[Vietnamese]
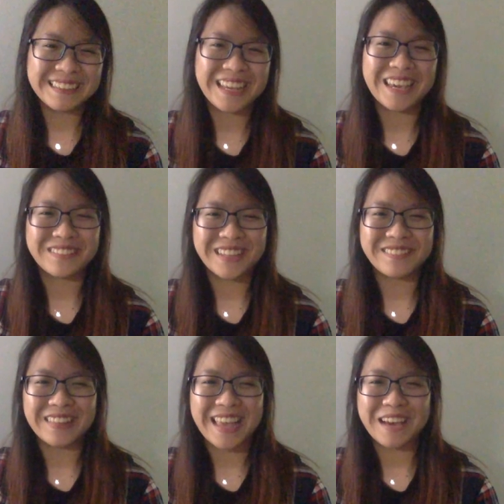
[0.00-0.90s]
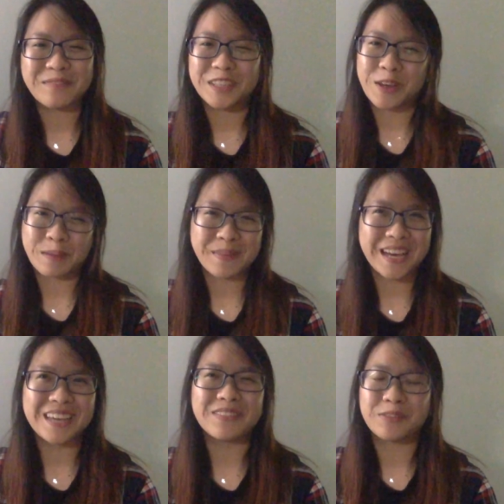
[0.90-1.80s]
để em xem là mình thoải
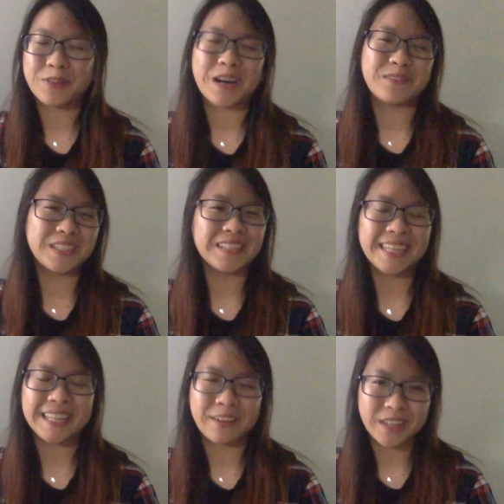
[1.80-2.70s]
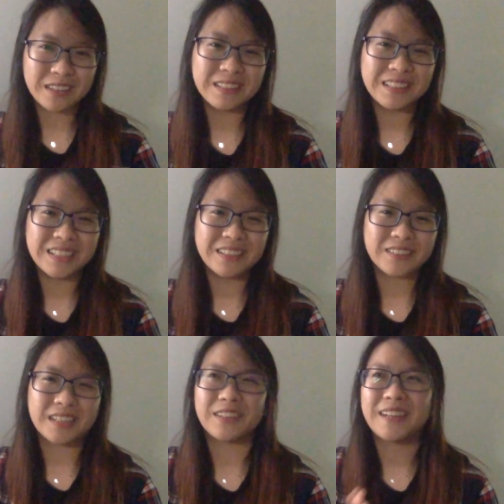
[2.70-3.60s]
mái và phù hợp với tính cách nào nhất
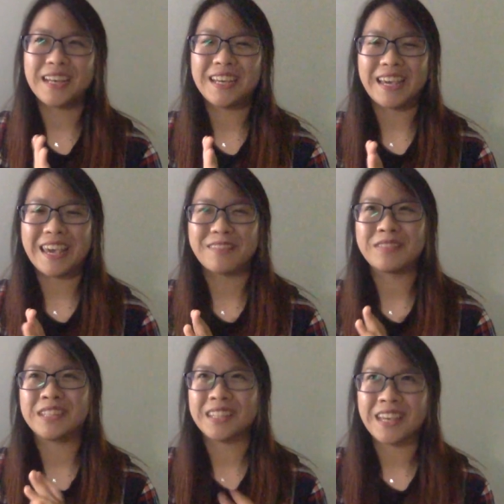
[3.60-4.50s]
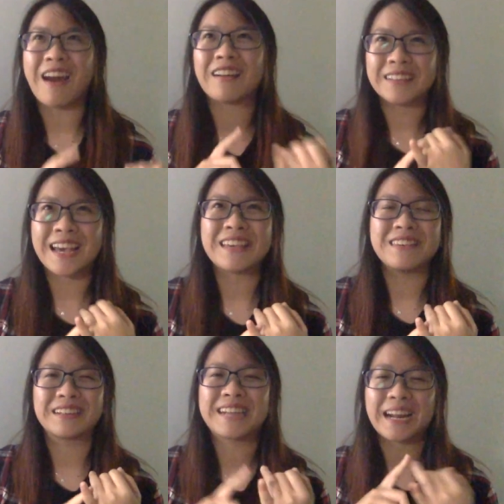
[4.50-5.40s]
và sau đấy thì em chọn ra
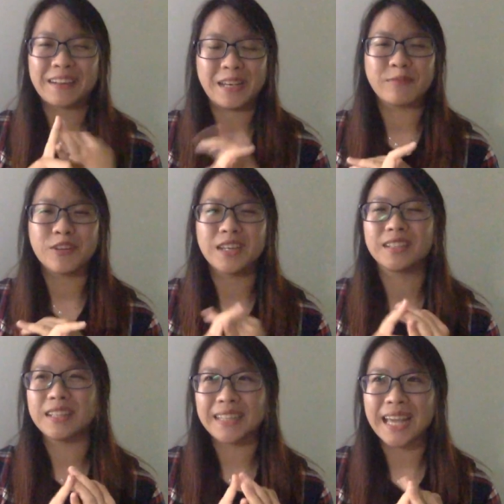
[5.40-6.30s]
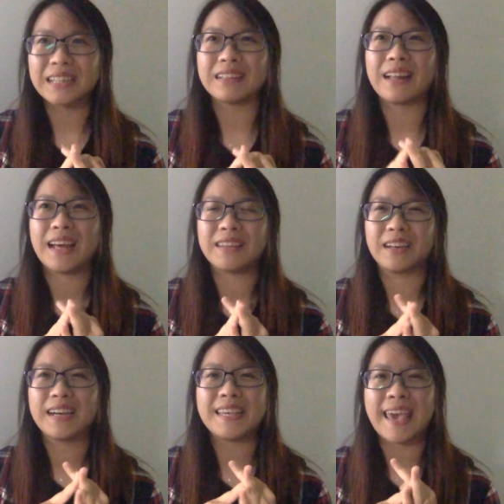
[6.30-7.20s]
những đặc điểm của những tính cách hay là
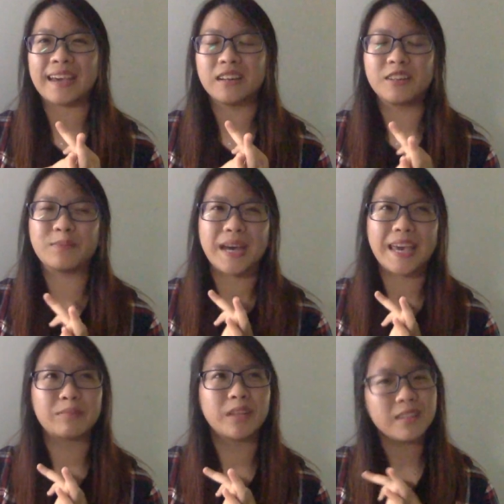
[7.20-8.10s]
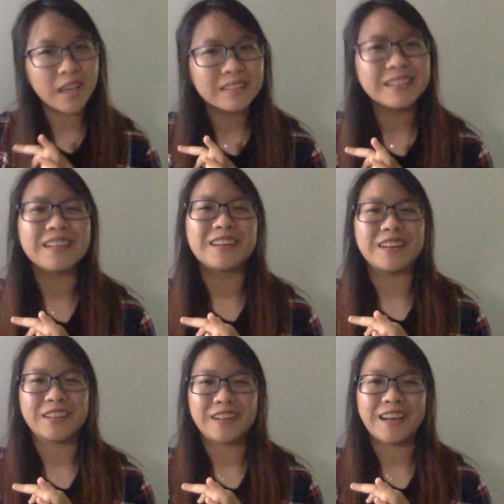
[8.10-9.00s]
những cái dạng người mà em thích nhất và